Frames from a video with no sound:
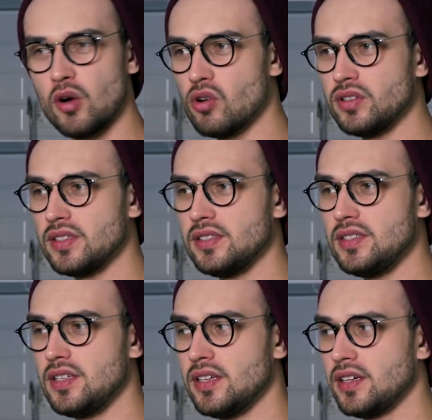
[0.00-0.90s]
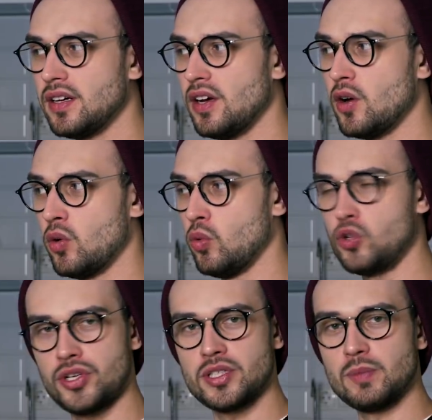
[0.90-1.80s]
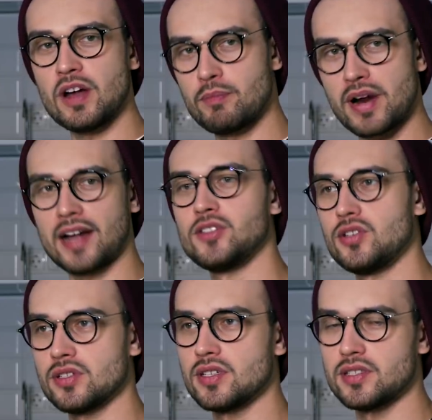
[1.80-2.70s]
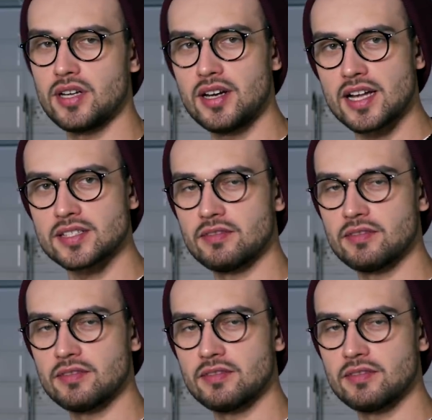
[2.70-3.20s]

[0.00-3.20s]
он не учит тебя практически стрелять.